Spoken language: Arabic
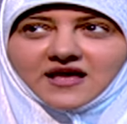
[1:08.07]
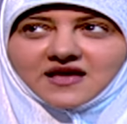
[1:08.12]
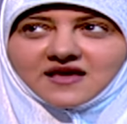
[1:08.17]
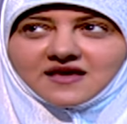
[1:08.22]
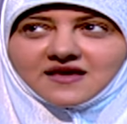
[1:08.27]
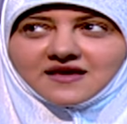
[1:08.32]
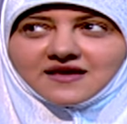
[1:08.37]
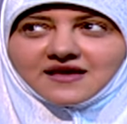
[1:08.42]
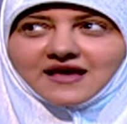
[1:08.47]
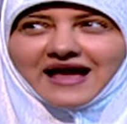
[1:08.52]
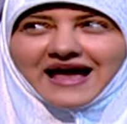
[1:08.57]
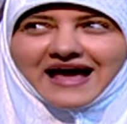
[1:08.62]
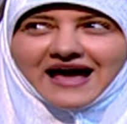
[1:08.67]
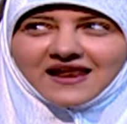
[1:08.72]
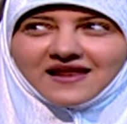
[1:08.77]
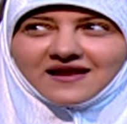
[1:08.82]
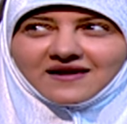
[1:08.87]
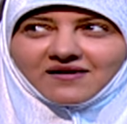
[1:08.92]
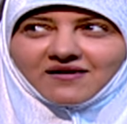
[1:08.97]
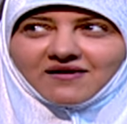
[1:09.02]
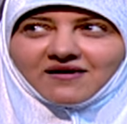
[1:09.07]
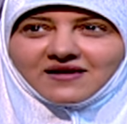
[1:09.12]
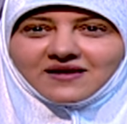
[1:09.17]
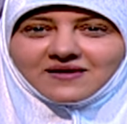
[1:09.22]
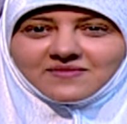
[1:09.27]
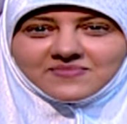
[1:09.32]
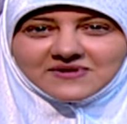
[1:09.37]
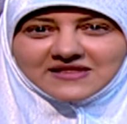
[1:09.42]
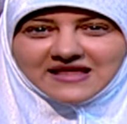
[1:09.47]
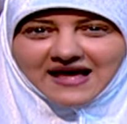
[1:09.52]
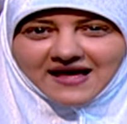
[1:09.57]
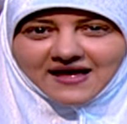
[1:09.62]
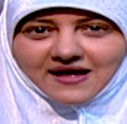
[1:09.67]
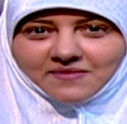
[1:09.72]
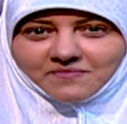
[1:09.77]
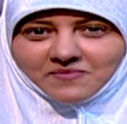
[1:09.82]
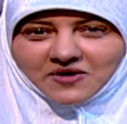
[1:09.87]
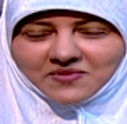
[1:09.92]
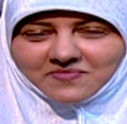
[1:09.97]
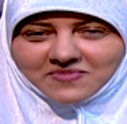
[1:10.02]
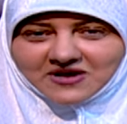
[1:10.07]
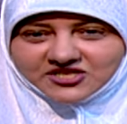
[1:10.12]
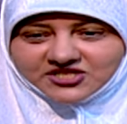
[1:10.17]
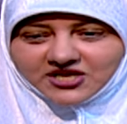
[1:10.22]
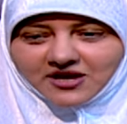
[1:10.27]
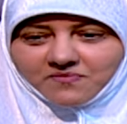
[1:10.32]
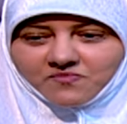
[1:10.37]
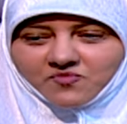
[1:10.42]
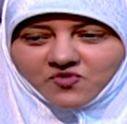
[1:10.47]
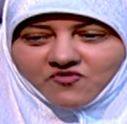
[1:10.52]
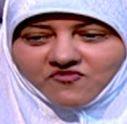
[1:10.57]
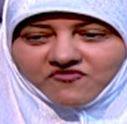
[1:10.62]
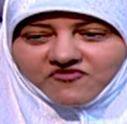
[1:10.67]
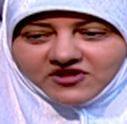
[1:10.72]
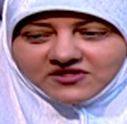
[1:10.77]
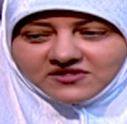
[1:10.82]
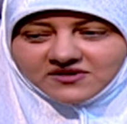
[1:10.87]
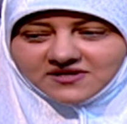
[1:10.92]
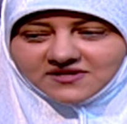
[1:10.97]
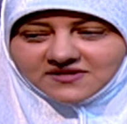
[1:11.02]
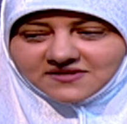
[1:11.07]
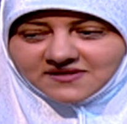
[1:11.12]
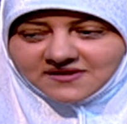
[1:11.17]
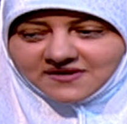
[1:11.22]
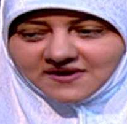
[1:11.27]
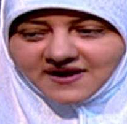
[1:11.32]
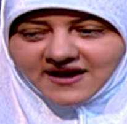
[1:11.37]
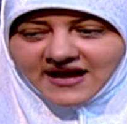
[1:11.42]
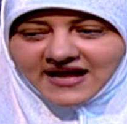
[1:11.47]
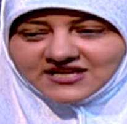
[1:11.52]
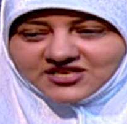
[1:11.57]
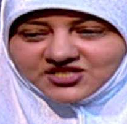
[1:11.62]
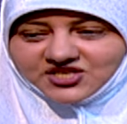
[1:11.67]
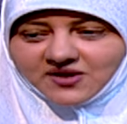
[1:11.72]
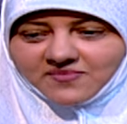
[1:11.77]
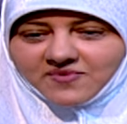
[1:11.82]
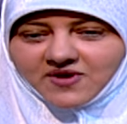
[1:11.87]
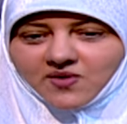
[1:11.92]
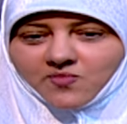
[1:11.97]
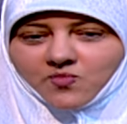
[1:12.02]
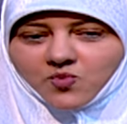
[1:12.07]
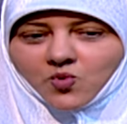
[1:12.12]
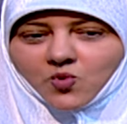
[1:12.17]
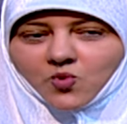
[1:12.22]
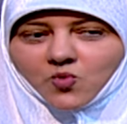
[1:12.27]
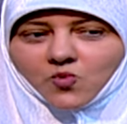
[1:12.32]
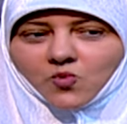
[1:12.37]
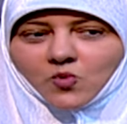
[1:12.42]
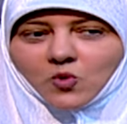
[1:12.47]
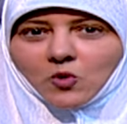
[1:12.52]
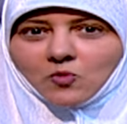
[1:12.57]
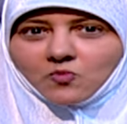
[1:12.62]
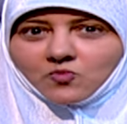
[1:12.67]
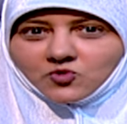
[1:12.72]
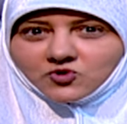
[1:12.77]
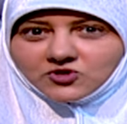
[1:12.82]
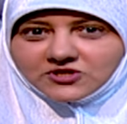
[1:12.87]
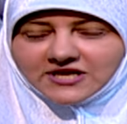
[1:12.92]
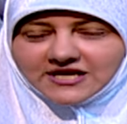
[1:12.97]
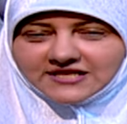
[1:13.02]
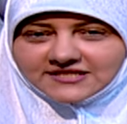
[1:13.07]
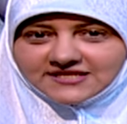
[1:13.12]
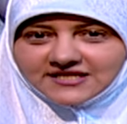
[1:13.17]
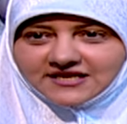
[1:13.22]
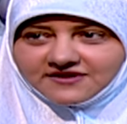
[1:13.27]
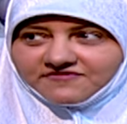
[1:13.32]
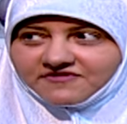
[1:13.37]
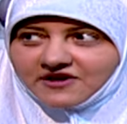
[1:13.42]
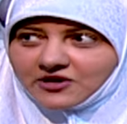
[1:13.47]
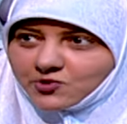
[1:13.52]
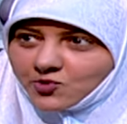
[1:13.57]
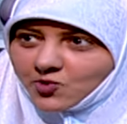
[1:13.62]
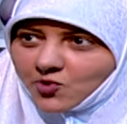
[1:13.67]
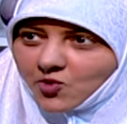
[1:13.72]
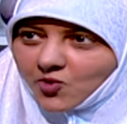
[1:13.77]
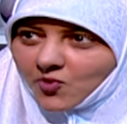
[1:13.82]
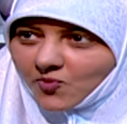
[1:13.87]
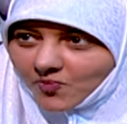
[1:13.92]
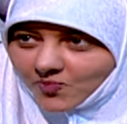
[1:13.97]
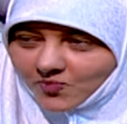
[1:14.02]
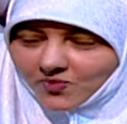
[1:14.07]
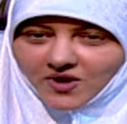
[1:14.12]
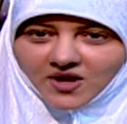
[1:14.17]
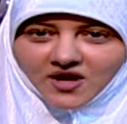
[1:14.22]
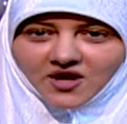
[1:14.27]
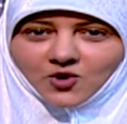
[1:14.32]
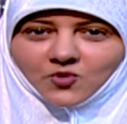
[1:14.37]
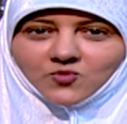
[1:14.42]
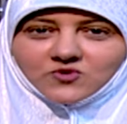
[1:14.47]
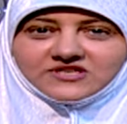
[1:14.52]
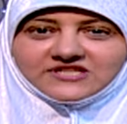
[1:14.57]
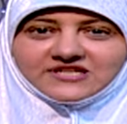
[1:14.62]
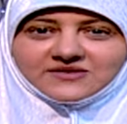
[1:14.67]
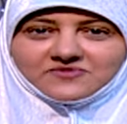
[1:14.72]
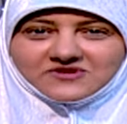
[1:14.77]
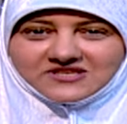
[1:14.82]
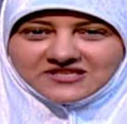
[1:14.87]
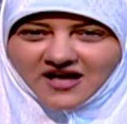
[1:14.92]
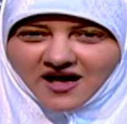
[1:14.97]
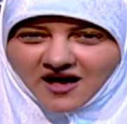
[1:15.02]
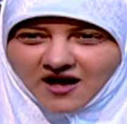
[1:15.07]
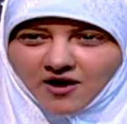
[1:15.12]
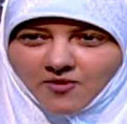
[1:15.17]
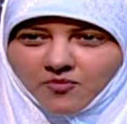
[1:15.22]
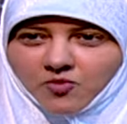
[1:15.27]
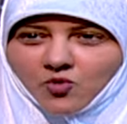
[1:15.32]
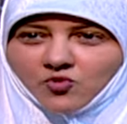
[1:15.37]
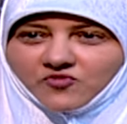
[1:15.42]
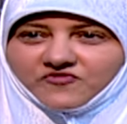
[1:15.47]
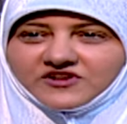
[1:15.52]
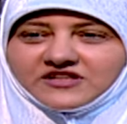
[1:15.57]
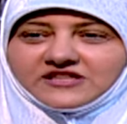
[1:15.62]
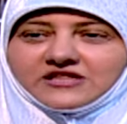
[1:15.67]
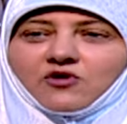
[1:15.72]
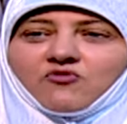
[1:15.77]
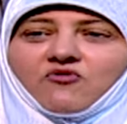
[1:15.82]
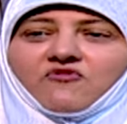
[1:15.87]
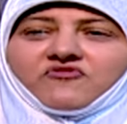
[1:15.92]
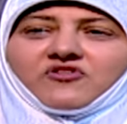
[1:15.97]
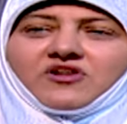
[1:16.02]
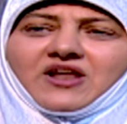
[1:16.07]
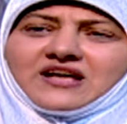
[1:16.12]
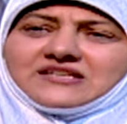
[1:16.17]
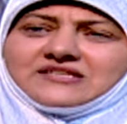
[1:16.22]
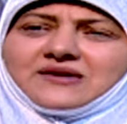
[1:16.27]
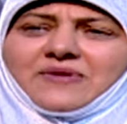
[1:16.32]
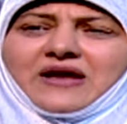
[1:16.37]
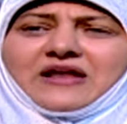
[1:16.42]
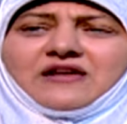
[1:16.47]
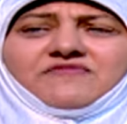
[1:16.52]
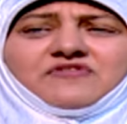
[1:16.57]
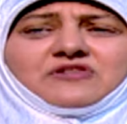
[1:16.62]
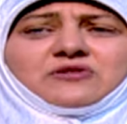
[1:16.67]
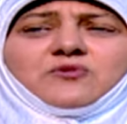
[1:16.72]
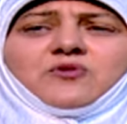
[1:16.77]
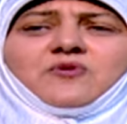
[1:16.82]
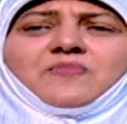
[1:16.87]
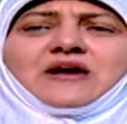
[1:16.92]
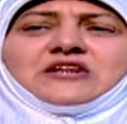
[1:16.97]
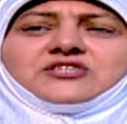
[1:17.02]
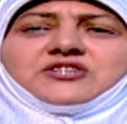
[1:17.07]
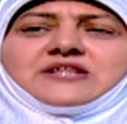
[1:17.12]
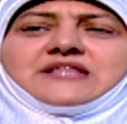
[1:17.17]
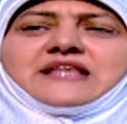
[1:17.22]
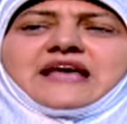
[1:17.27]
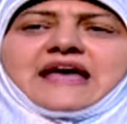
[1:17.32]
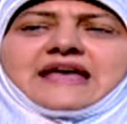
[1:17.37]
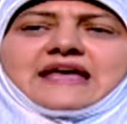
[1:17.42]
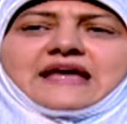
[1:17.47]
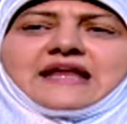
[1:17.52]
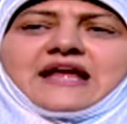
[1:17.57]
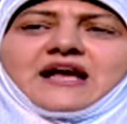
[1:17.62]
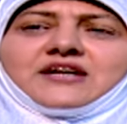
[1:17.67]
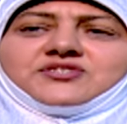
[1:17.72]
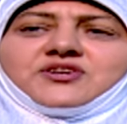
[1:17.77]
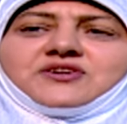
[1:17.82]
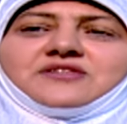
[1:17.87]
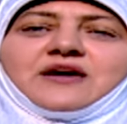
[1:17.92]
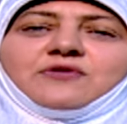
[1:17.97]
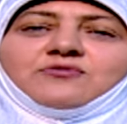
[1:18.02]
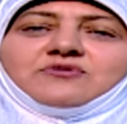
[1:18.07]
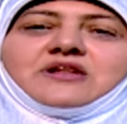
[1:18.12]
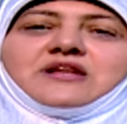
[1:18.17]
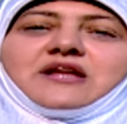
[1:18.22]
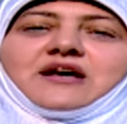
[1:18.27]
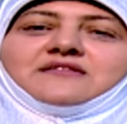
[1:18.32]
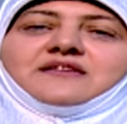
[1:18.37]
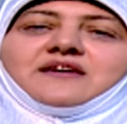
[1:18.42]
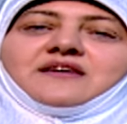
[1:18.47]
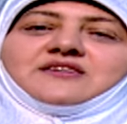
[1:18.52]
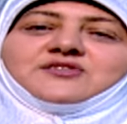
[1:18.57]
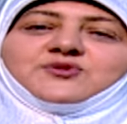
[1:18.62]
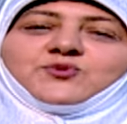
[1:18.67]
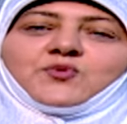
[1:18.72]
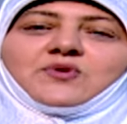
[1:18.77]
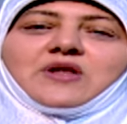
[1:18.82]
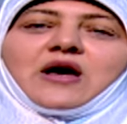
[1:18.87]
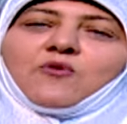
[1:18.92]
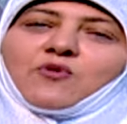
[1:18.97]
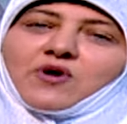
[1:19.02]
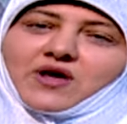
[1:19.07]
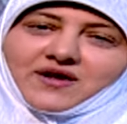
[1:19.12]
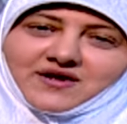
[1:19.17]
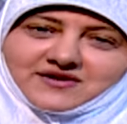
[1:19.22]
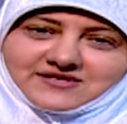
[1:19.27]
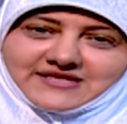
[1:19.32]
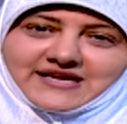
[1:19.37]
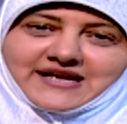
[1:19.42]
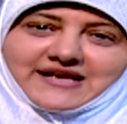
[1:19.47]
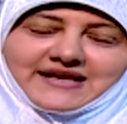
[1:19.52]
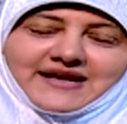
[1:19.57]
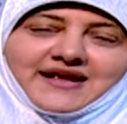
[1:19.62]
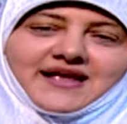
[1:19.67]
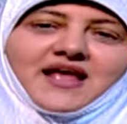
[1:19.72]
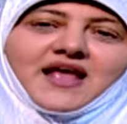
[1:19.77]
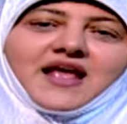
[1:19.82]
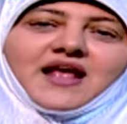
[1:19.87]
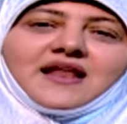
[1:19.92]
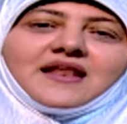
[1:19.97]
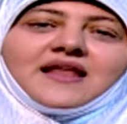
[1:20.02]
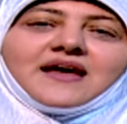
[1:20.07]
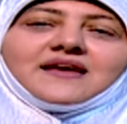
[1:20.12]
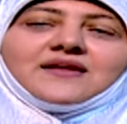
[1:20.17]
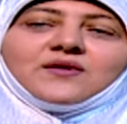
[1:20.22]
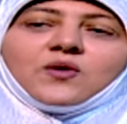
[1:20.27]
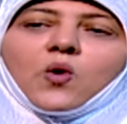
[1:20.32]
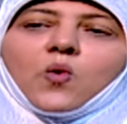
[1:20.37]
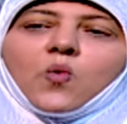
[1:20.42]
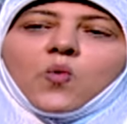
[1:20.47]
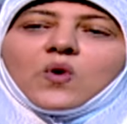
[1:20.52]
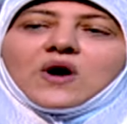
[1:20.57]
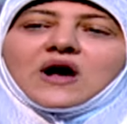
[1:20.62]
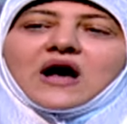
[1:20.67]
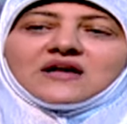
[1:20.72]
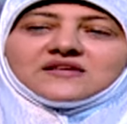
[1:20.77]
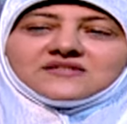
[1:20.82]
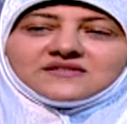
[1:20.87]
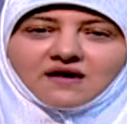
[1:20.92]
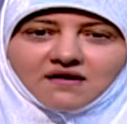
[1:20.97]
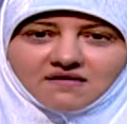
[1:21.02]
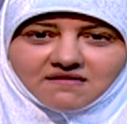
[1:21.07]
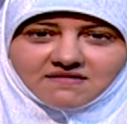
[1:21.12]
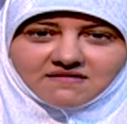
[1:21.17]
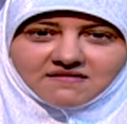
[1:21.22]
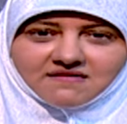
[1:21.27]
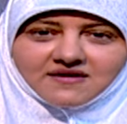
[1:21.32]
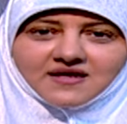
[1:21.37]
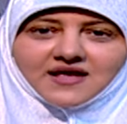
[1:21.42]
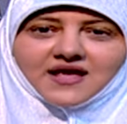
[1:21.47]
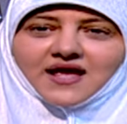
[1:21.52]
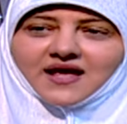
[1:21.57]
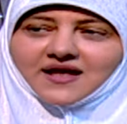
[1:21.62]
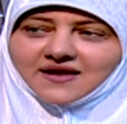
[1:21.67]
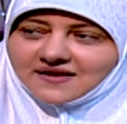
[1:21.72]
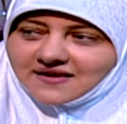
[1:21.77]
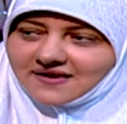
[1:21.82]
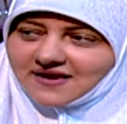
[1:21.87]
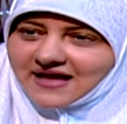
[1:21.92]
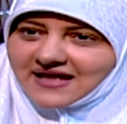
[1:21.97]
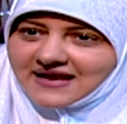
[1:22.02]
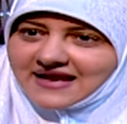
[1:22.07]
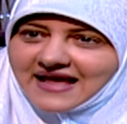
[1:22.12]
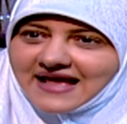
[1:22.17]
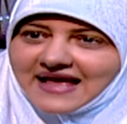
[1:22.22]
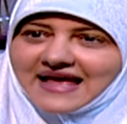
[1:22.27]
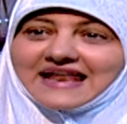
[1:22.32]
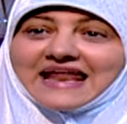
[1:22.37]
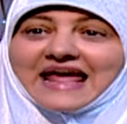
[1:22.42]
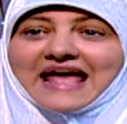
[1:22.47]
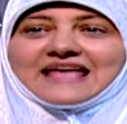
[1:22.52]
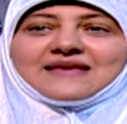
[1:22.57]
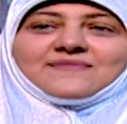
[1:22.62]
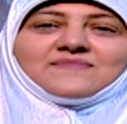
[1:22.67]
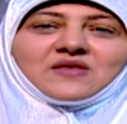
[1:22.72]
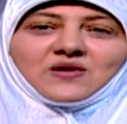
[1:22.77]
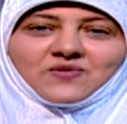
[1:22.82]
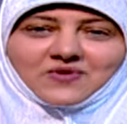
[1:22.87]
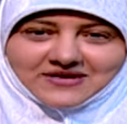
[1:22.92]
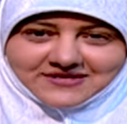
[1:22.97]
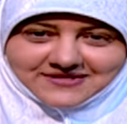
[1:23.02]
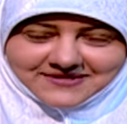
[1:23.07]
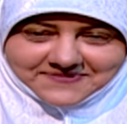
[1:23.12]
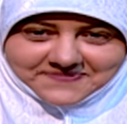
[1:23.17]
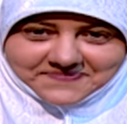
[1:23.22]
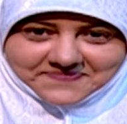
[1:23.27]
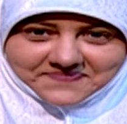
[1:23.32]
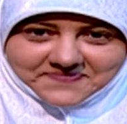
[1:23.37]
إيه، حال القلب ده اما يبقى شاب وفتره ريعان شبابه وامه تناديه فيقوم ويسيب اصحابه في التو في اللحظه مع ان فاضل لهم 10 دقايق يعني 10 دقايق والدنيا هتخلص كلها وخلاص يعني لكن هو اصر ان انا انا قايم دلوقتي